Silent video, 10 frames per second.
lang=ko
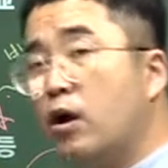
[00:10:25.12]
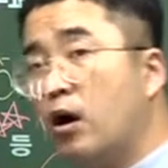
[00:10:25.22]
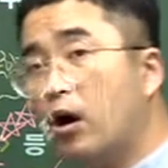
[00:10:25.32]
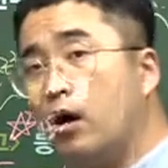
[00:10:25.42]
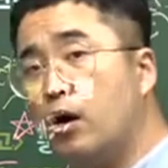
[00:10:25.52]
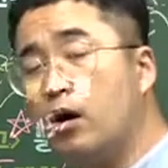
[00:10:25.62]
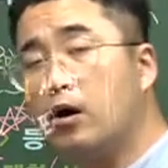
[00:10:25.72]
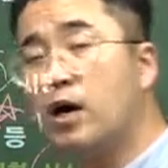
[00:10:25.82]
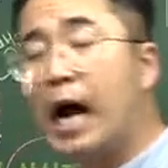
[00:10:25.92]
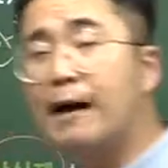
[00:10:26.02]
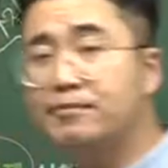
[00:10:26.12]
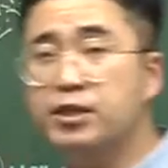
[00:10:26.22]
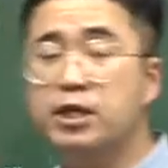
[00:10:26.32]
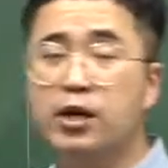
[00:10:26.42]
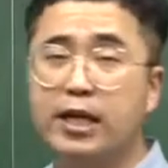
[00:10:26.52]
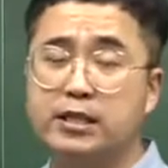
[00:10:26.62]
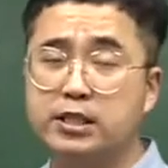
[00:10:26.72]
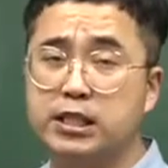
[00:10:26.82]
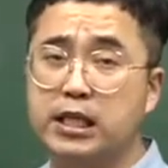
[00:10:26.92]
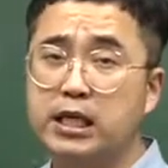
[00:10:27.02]
어,
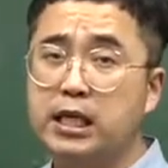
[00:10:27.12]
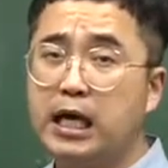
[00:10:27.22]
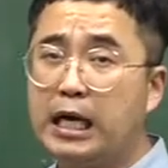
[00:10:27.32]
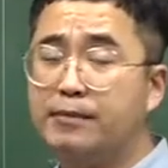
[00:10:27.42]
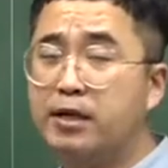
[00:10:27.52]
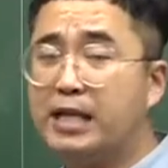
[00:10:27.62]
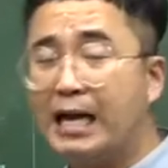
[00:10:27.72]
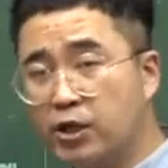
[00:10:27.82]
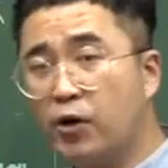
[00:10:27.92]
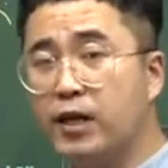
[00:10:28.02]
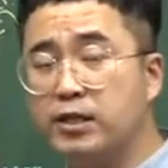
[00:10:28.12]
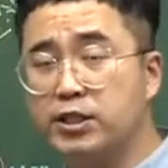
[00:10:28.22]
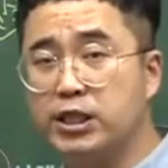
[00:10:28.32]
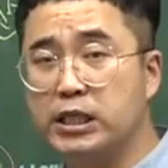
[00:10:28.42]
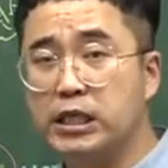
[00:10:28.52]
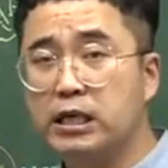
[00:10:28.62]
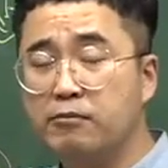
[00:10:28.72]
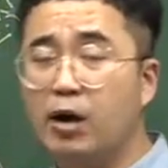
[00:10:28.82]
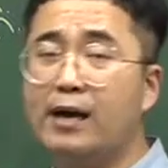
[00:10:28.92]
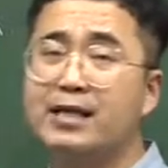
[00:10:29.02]
압슬형이라든지, 아니면 낙형이라든지,
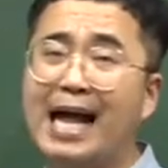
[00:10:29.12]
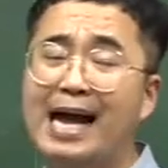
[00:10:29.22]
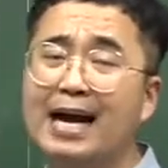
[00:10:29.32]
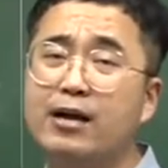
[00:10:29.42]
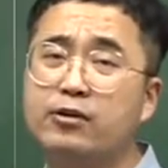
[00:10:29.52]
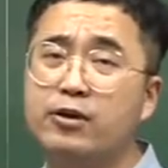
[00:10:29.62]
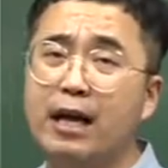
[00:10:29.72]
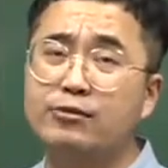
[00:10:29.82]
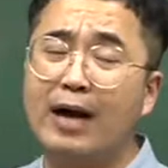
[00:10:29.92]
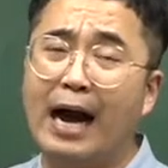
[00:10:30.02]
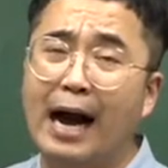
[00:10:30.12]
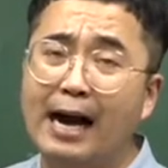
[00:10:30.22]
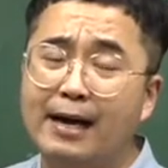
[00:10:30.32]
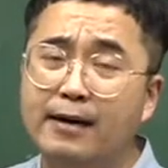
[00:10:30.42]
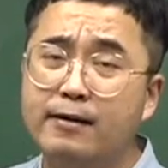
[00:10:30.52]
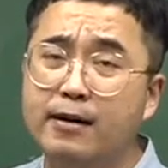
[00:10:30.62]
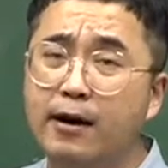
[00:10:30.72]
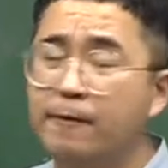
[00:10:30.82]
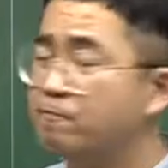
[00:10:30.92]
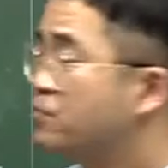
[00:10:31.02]
뭐 다양한 어떤 아주 악,
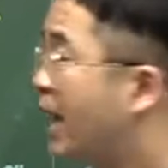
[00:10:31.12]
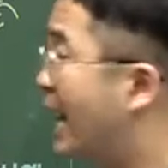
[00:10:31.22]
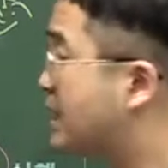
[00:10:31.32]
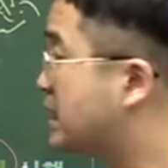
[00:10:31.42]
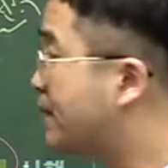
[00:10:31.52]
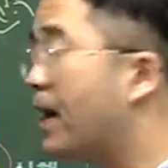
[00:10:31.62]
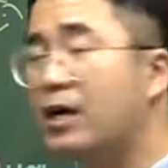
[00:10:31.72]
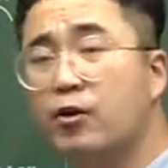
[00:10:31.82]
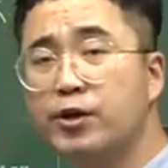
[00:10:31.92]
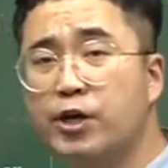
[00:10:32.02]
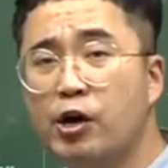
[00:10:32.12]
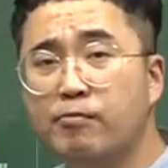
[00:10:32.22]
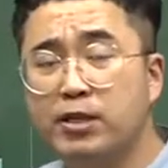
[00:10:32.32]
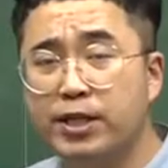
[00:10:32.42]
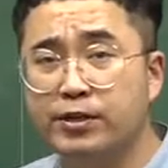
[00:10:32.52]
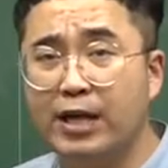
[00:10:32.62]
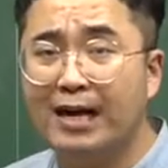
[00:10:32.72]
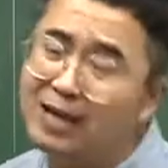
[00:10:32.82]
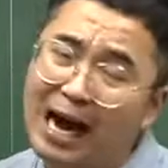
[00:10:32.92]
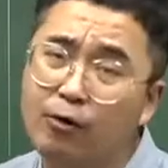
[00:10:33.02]
어, 악습에 가까운 이 형벌들이 있어요. 아,
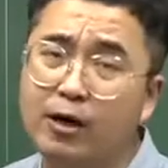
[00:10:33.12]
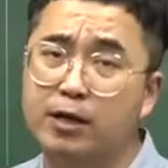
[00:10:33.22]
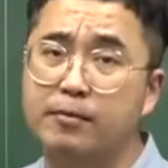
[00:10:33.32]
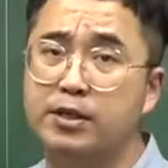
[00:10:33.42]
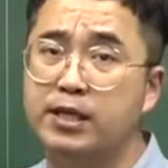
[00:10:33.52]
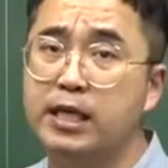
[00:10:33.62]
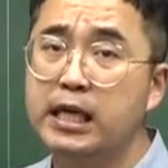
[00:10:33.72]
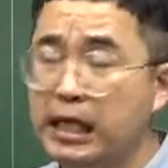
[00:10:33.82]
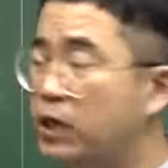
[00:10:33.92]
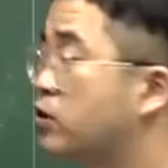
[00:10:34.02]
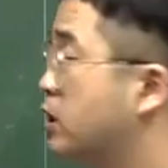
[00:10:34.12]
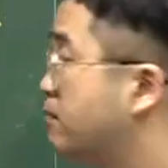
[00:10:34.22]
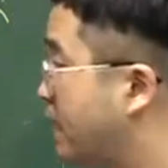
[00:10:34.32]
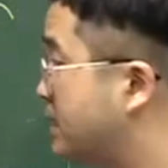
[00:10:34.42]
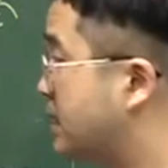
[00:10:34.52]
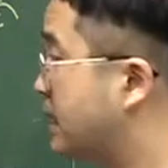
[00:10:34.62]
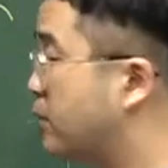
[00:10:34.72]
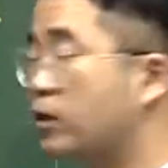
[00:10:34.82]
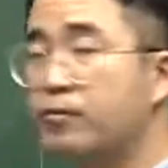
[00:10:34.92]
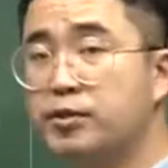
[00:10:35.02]
가혹한 형벌들. 이런 것들을 폐지했다
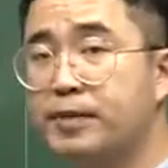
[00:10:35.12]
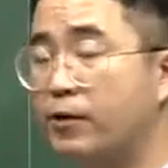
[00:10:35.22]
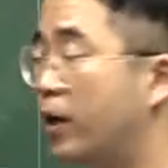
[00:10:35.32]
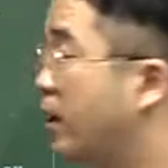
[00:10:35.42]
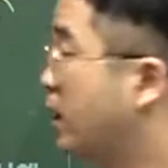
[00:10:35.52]
이렇게 보시면 되고요.